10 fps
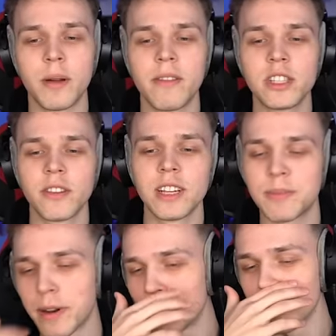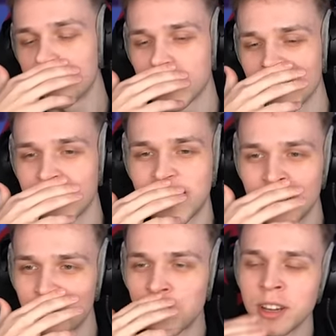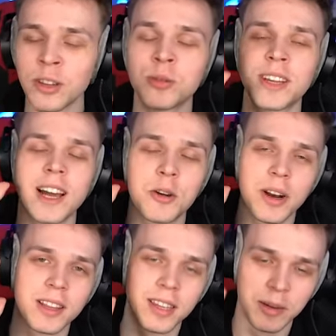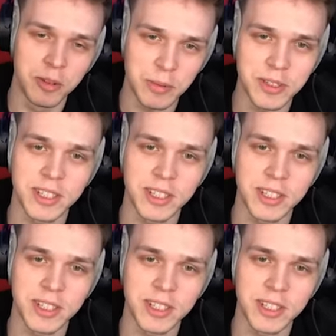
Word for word: Dobra widzowie, sprawdziliśmy na nagraniu i tutaj akurat, muszę